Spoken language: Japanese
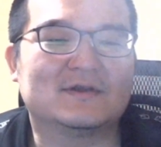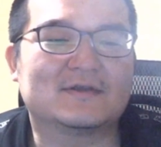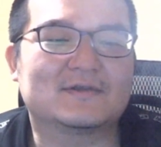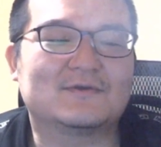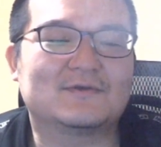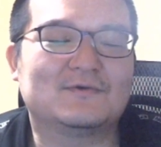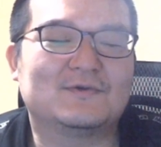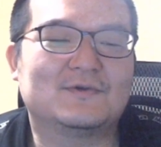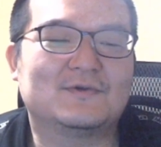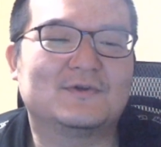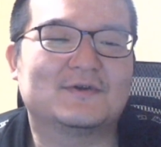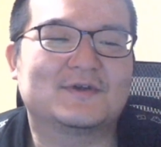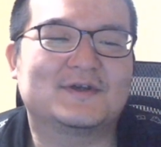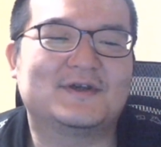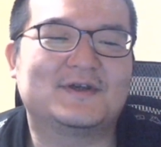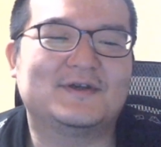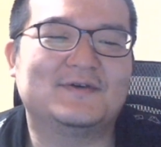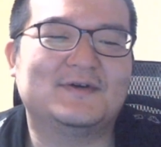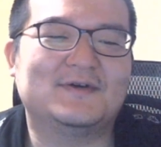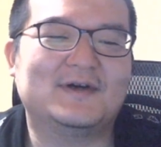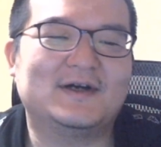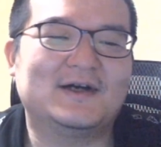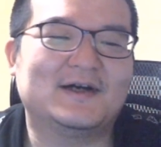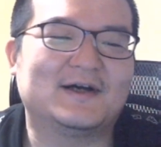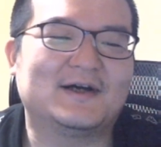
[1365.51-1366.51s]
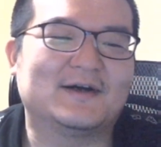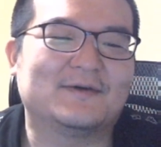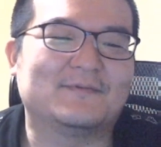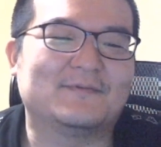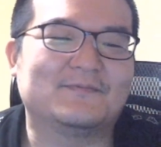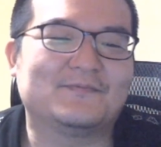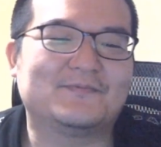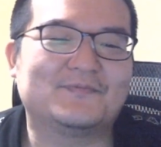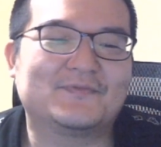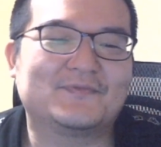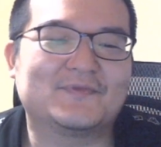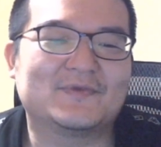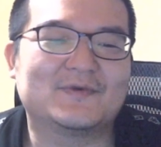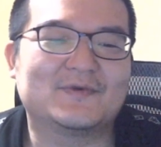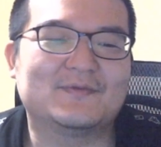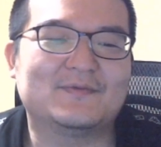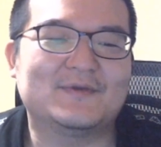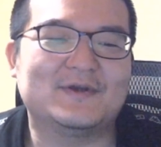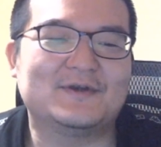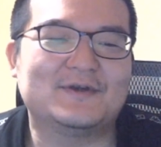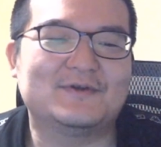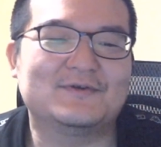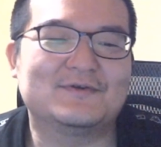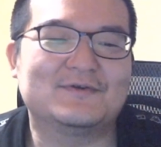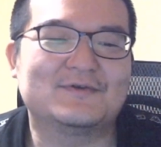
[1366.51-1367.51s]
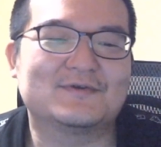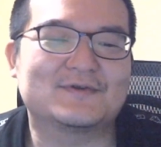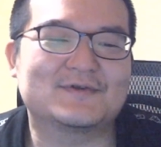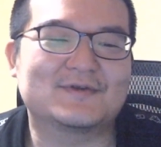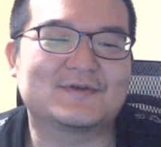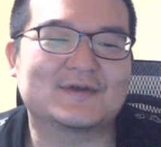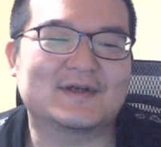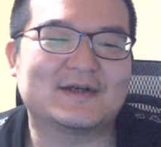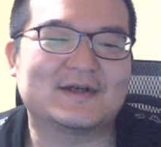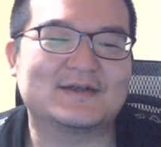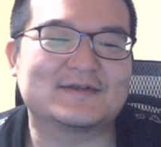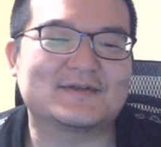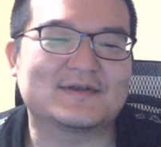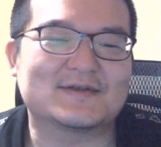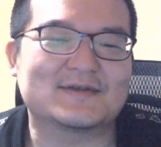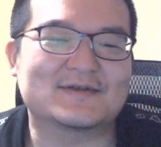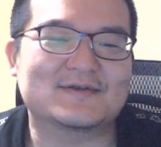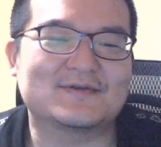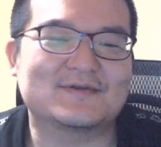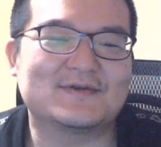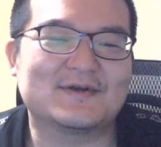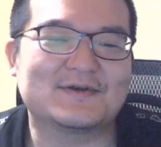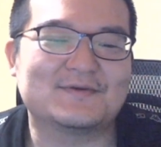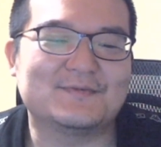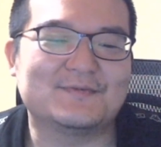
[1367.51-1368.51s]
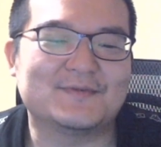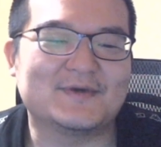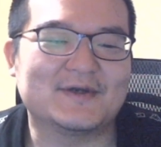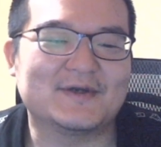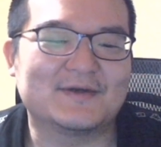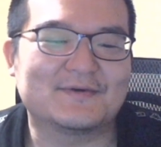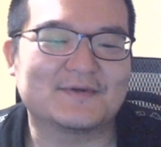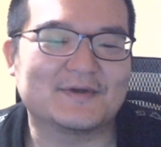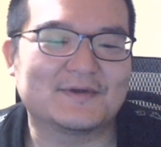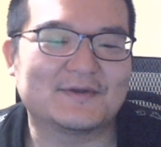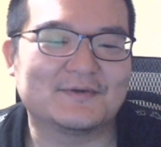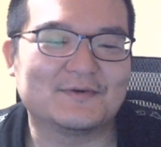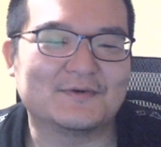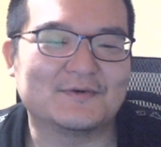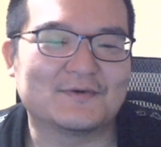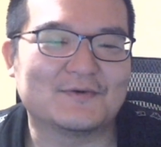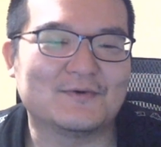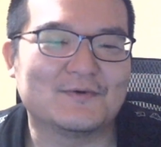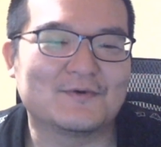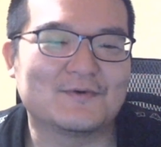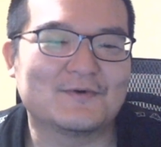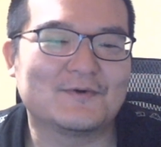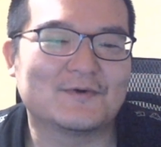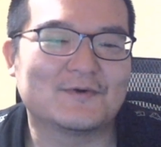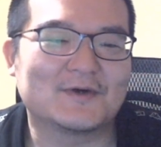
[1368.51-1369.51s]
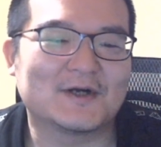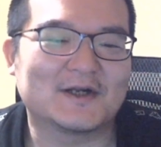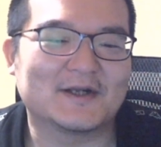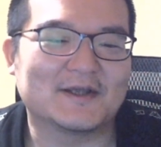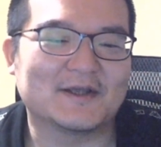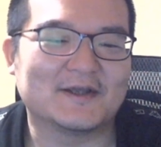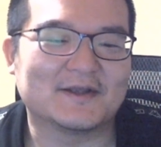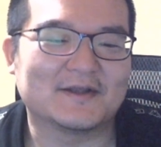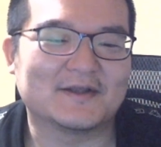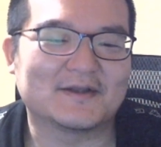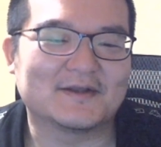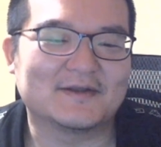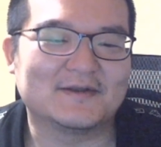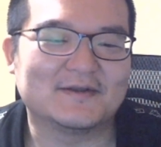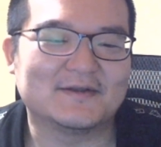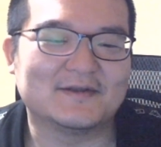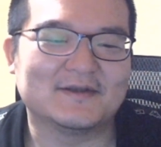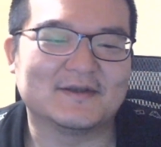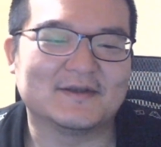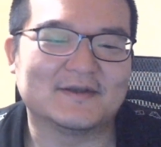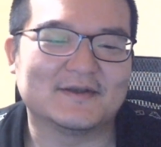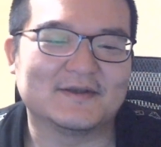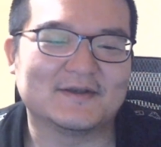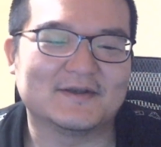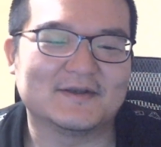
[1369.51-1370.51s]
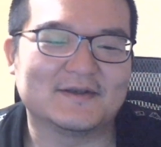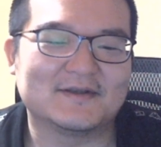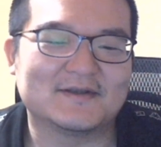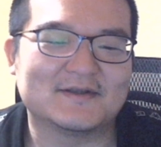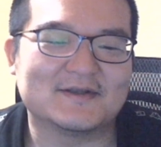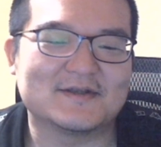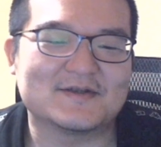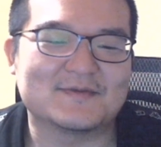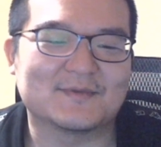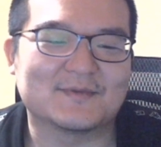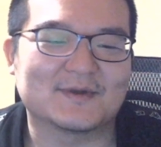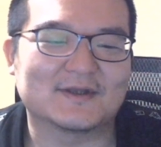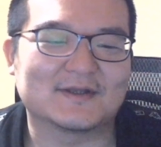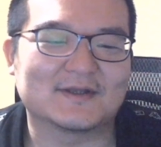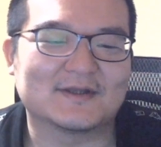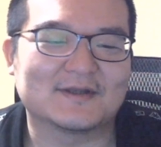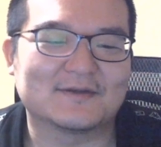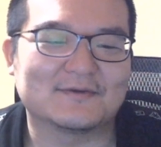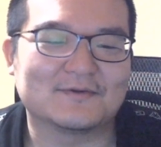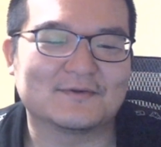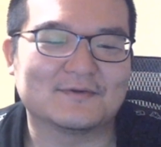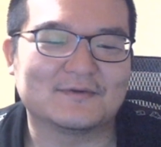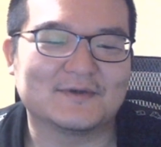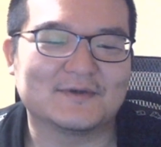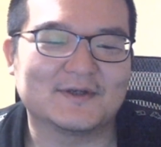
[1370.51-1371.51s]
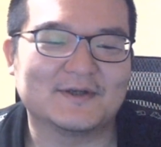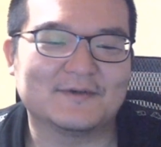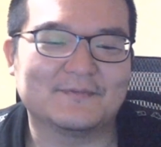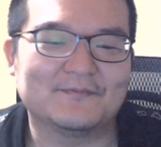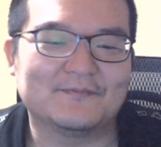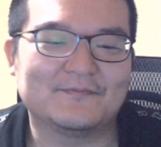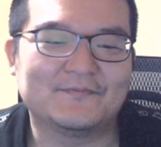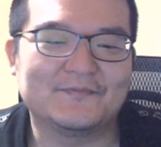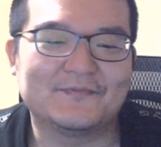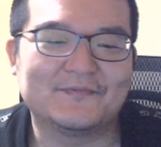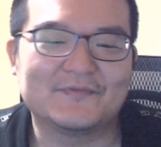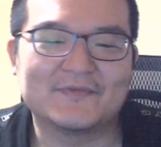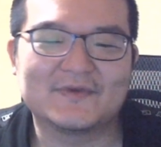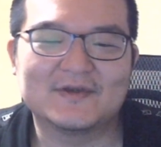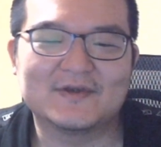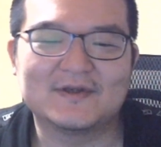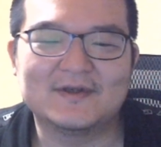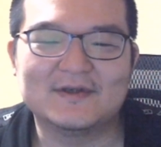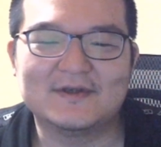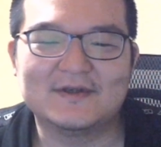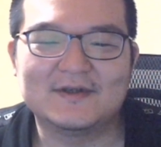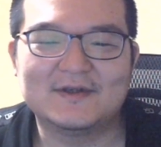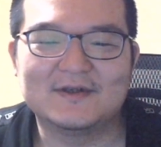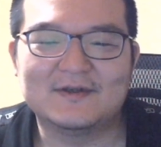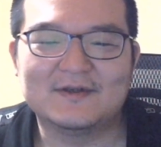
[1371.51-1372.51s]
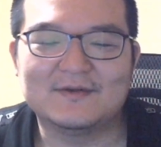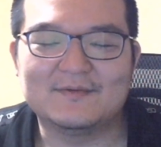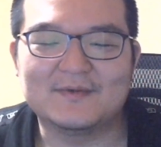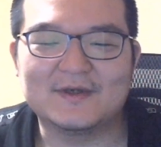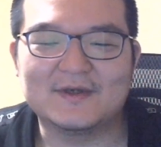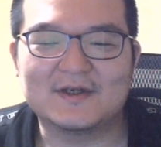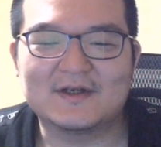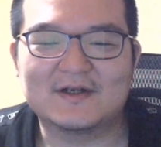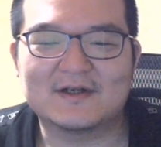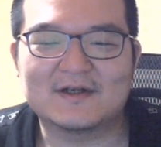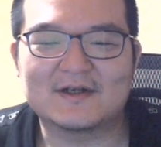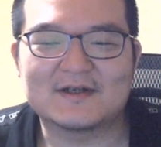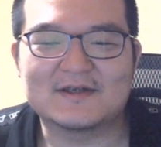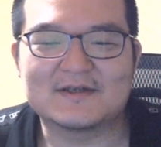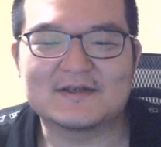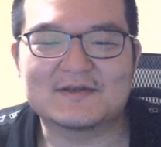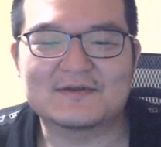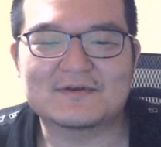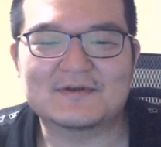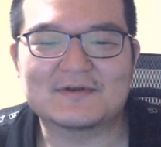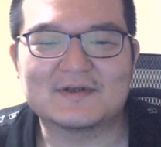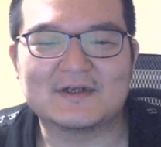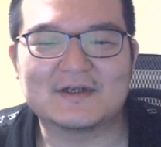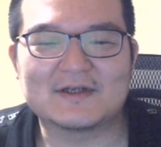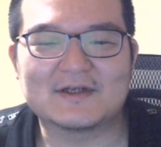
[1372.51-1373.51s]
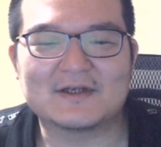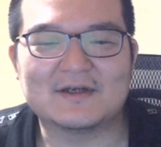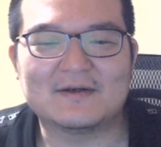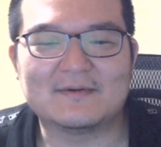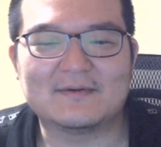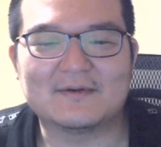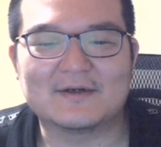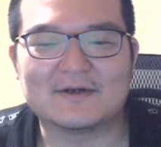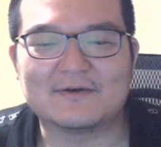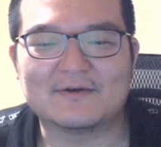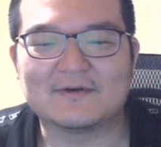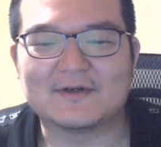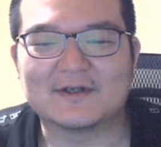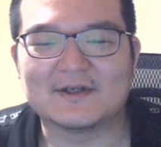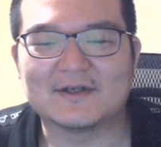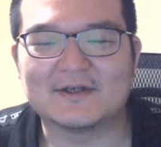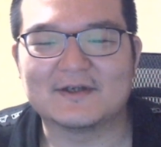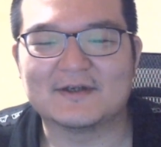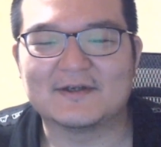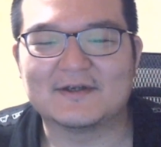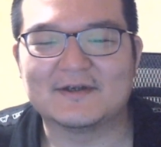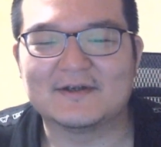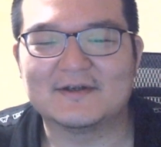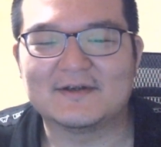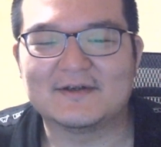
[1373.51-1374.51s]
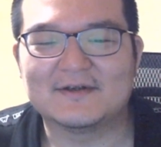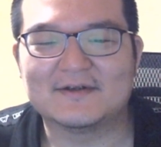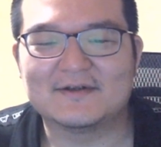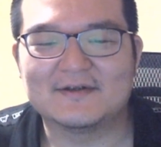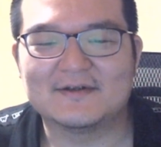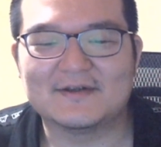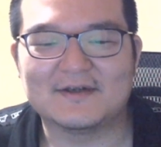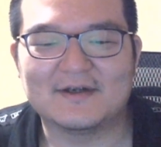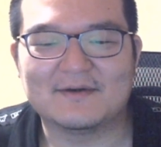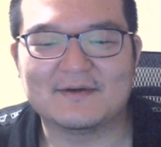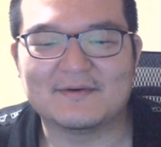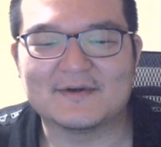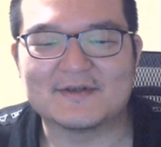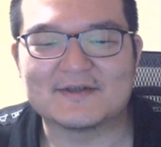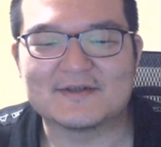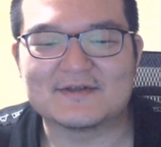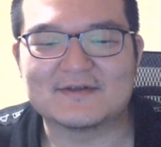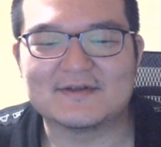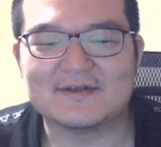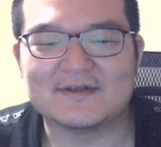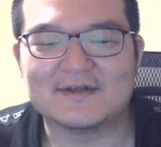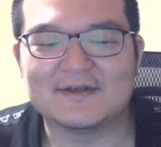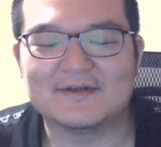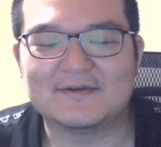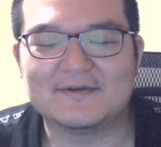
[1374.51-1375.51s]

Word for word: で、この日は、メニューの数は少なく見えるけど、ゴーゴーカレーに行ってしまったというね。みっか連続秋葉原はね、やばいですね。